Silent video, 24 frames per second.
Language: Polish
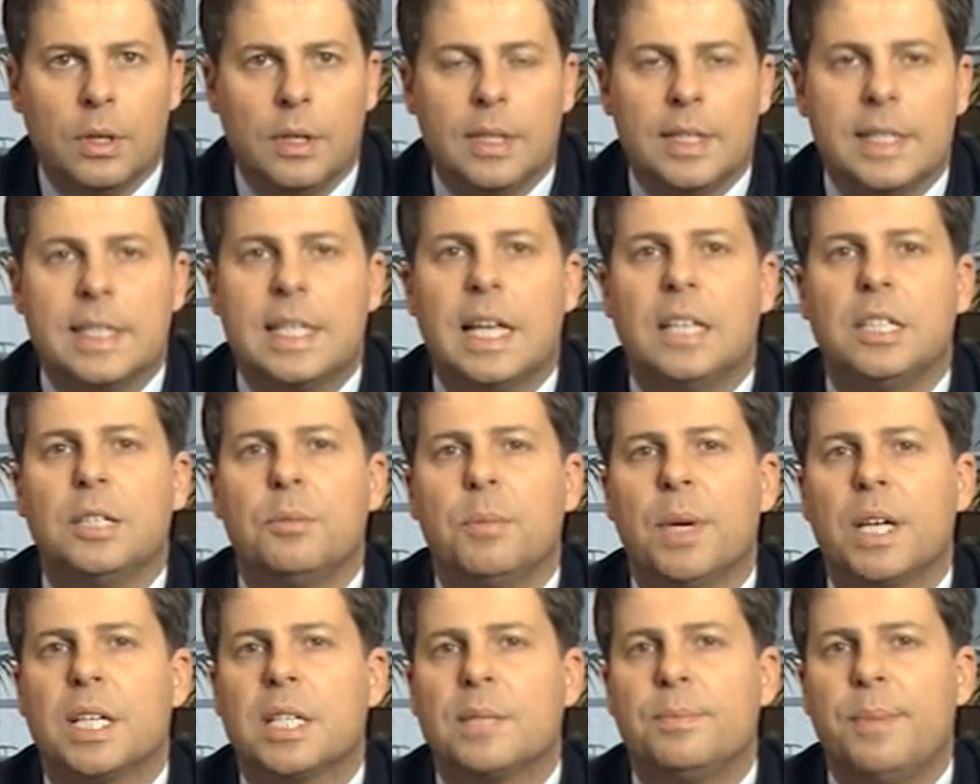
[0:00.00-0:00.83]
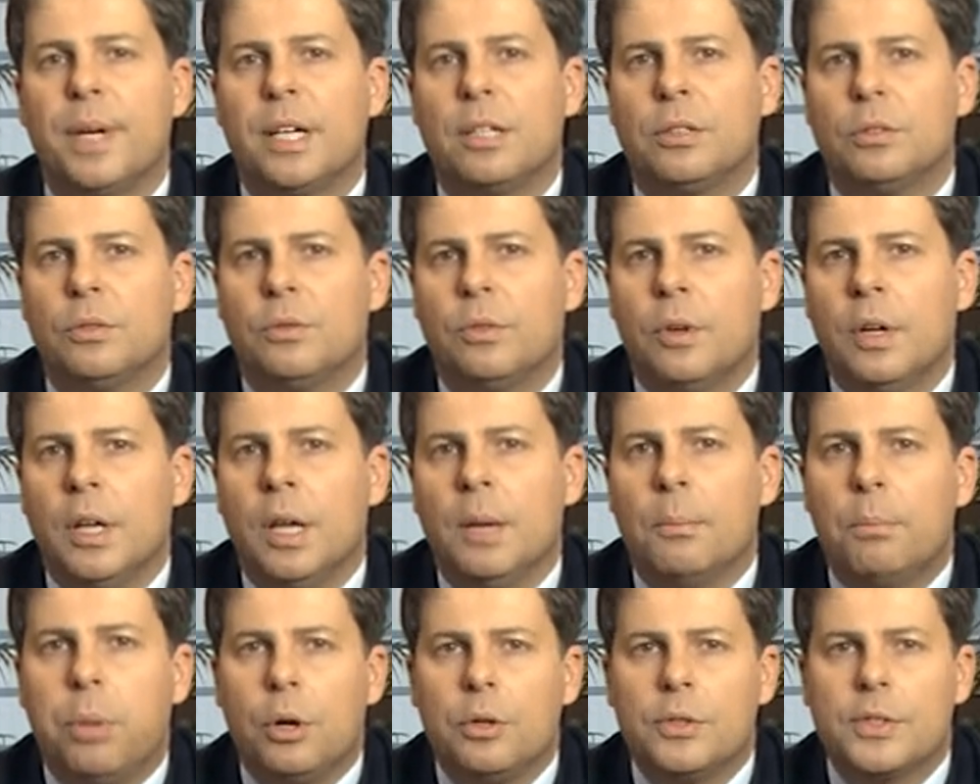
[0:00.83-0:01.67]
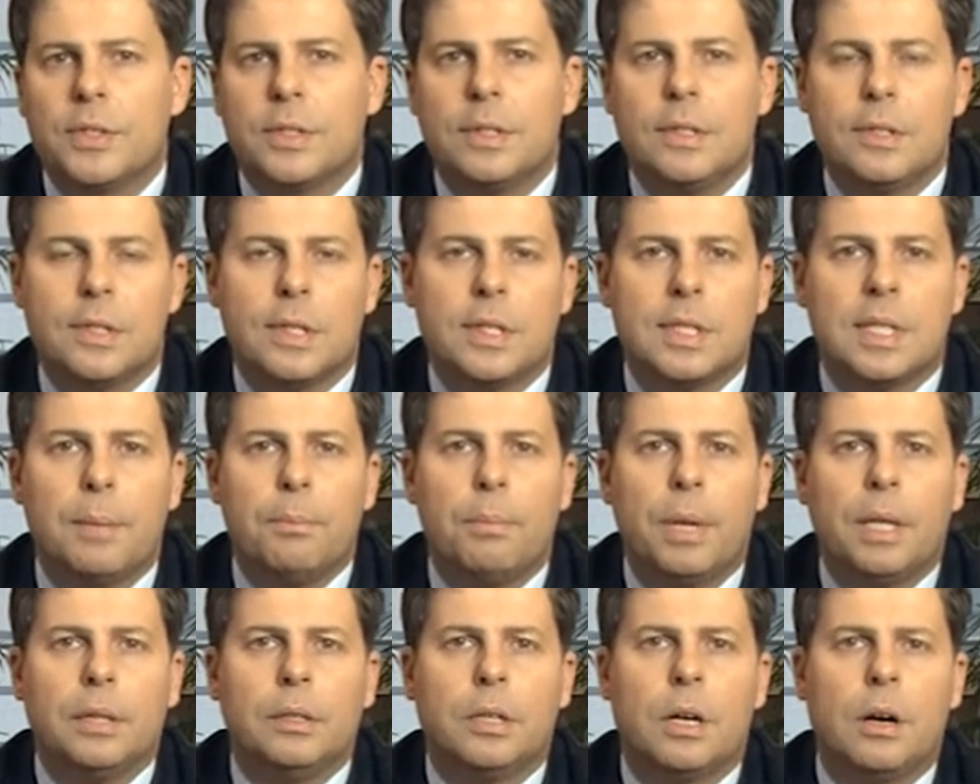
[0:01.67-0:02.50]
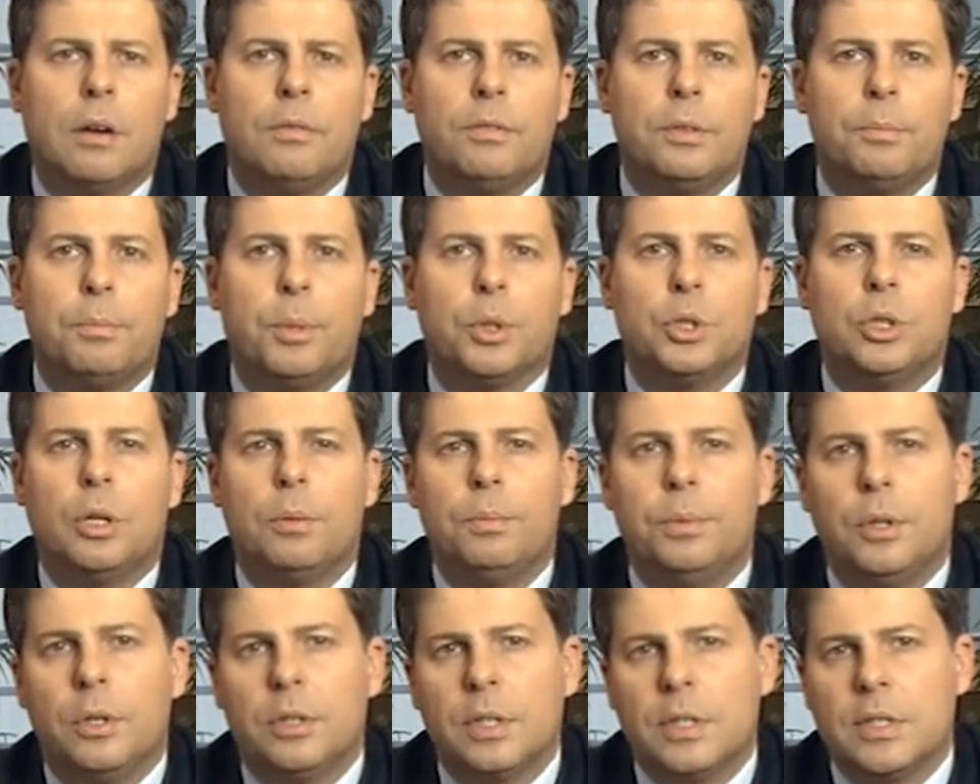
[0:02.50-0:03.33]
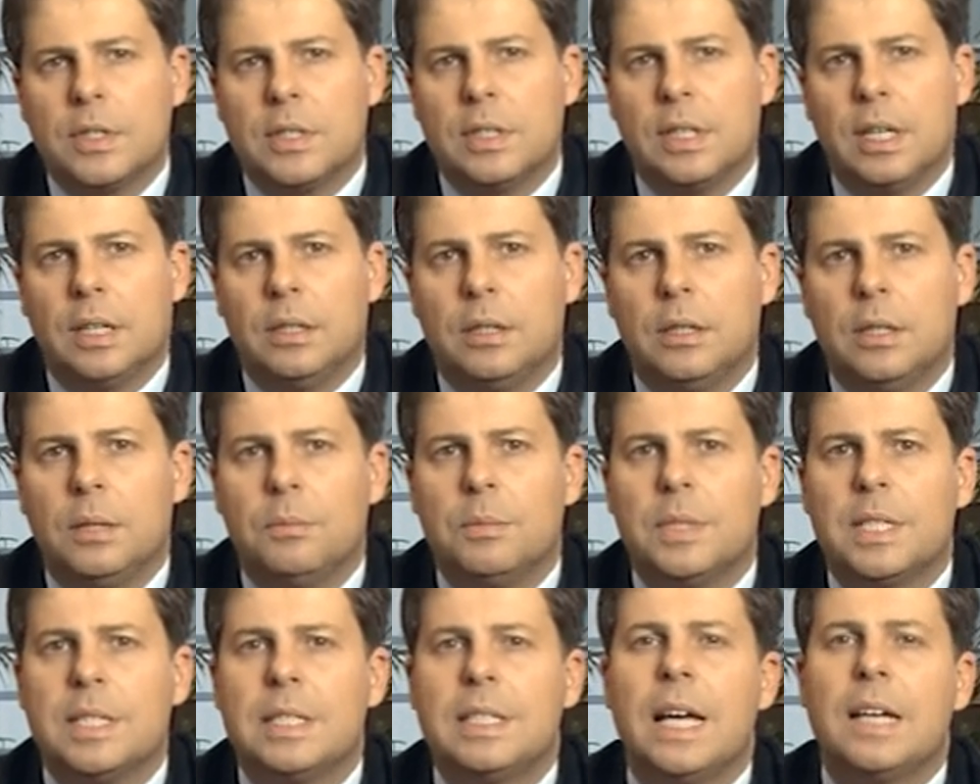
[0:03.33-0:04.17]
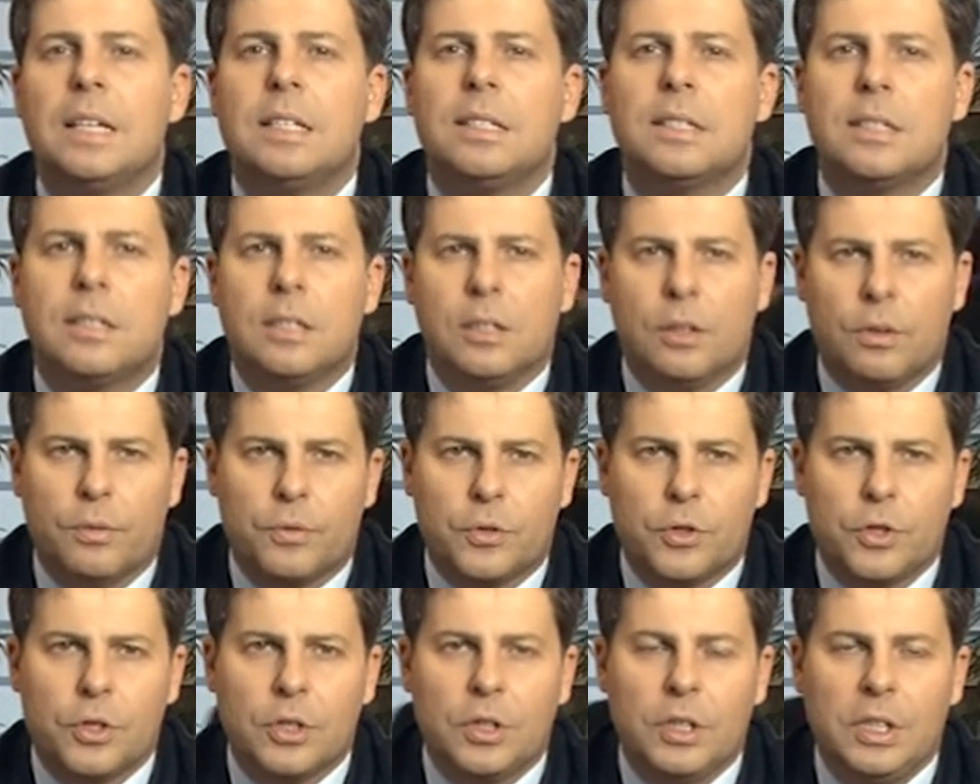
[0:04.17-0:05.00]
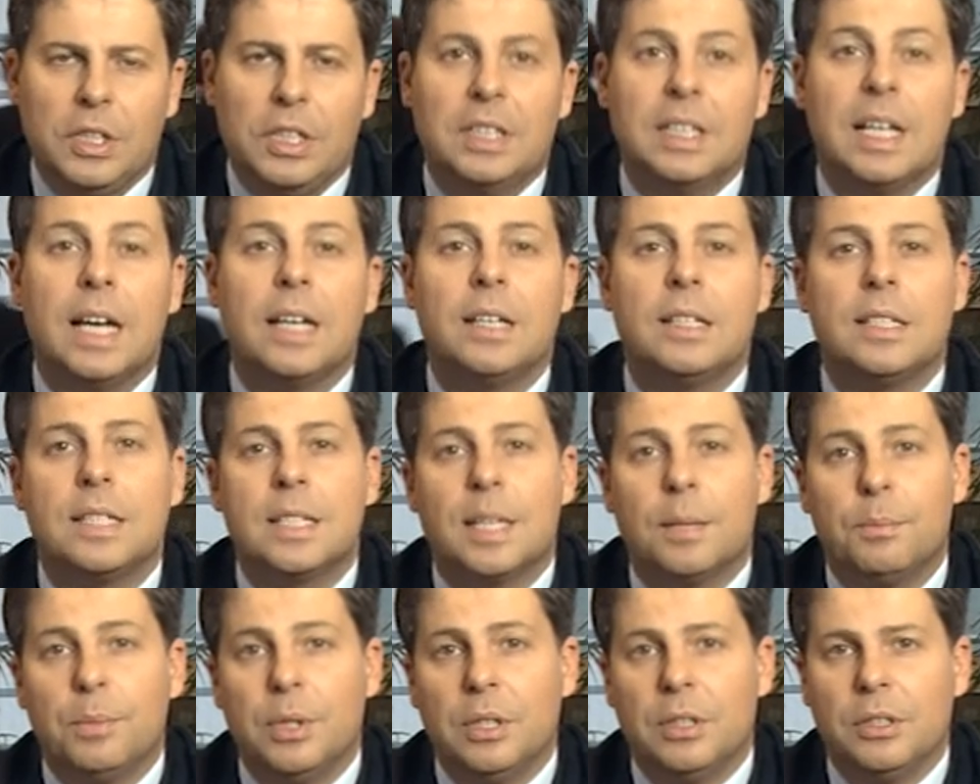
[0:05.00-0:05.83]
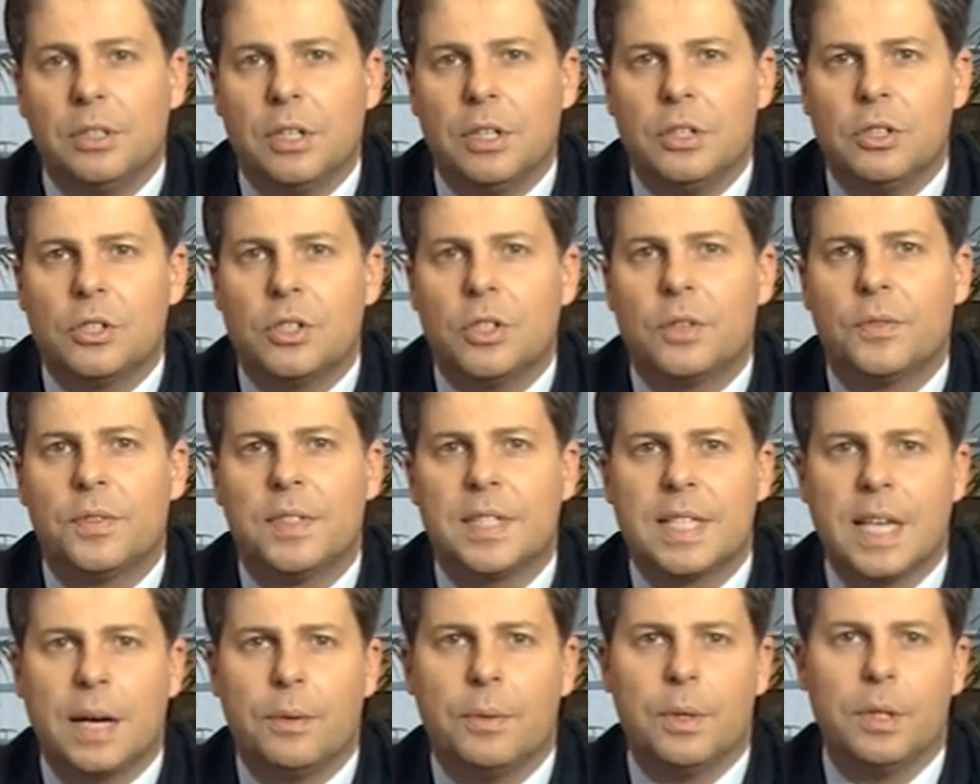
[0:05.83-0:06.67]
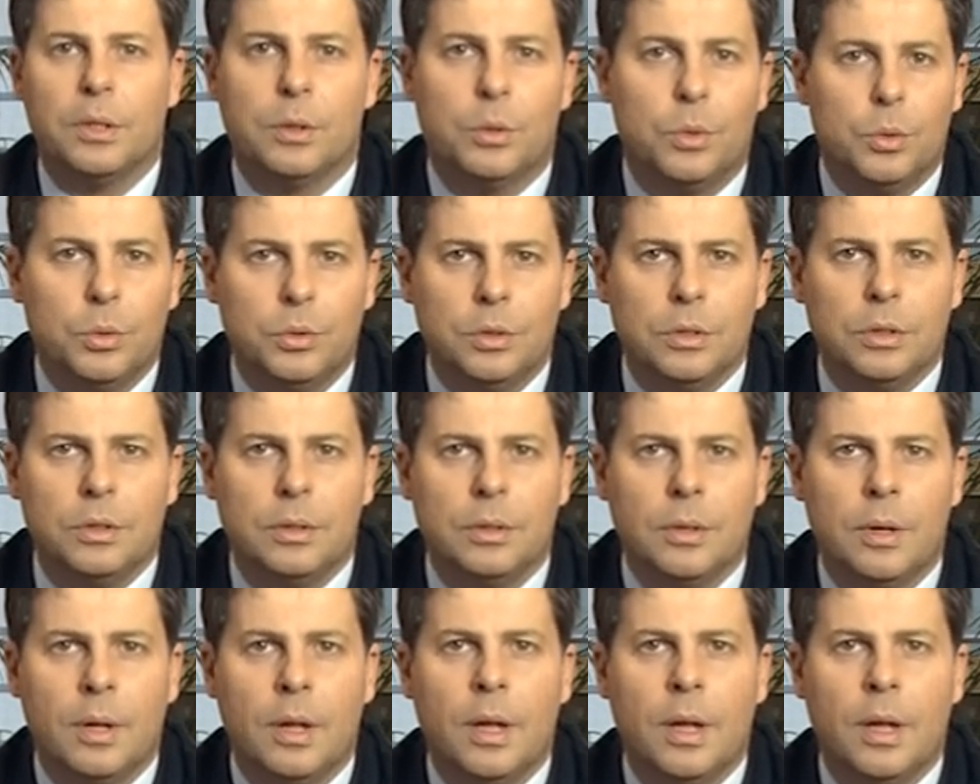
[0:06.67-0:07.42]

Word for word: Zdaniem ekspertów, polski system bankowy podobno jest jednym z najzdrowszych i najstabilniejszych w całej Unii.